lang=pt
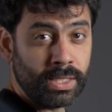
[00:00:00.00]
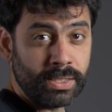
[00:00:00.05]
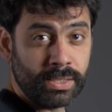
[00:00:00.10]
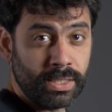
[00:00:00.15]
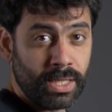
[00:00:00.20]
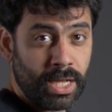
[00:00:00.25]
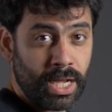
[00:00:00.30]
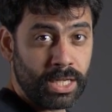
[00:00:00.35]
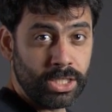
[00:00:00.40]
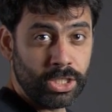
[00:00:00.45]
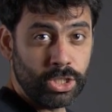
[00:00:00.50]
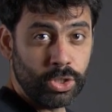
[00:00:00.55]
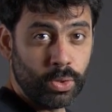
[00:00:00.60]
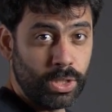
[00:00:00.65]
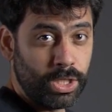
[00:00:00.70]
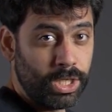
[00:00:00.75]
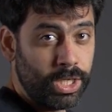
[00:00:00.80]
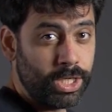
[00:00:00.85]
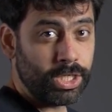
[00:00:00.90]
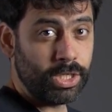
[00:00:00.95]
da cidade de
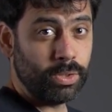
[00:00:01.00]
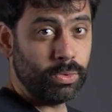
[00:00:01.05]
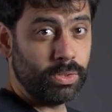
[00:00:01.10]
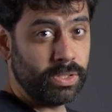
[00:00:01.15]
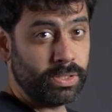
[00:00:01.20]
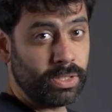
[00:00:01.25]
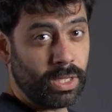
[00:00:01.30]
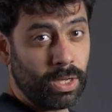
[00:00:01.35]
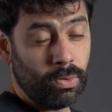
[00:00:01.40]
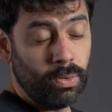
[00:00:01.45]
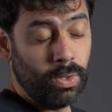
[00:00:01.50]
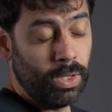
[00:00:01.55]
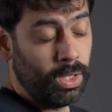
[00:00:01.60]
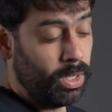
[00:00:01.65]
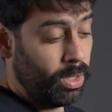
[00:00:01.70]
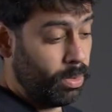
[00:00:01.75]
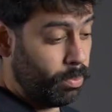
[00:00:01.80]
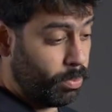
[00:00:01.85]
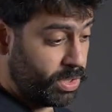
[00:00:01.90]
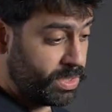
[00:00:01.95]
origem, coisa e tal,
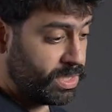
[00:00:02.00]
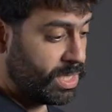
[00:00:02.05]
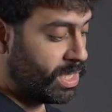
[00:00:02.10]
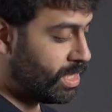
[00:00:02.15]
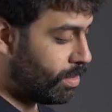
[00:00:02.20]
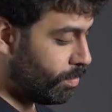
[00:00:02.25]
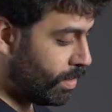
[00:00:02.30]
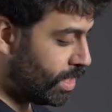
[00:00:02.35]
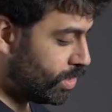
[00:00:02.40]
pode ser ainda